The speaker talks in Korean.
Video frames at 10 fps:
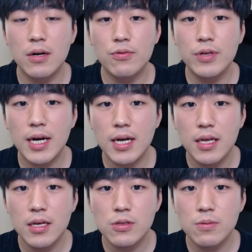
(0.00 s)
우리가
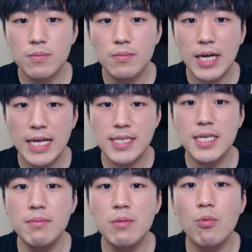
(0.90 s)
좀 같이
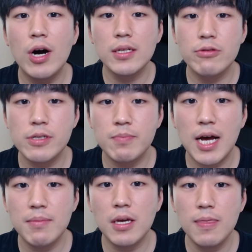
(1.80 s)
힘을 모아드리고 싶다
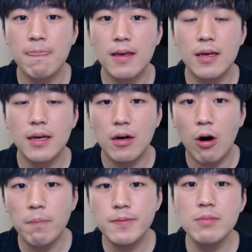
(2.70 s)
하면
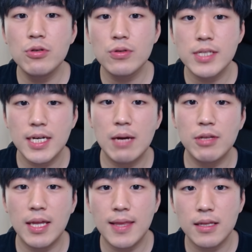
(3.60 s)
없음으로 체크하면
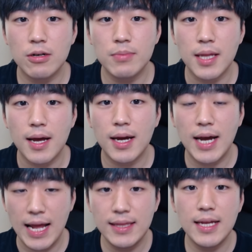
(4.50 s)
된다는 겁니다.
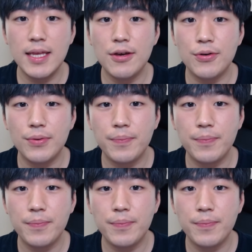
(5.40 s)
간단해요.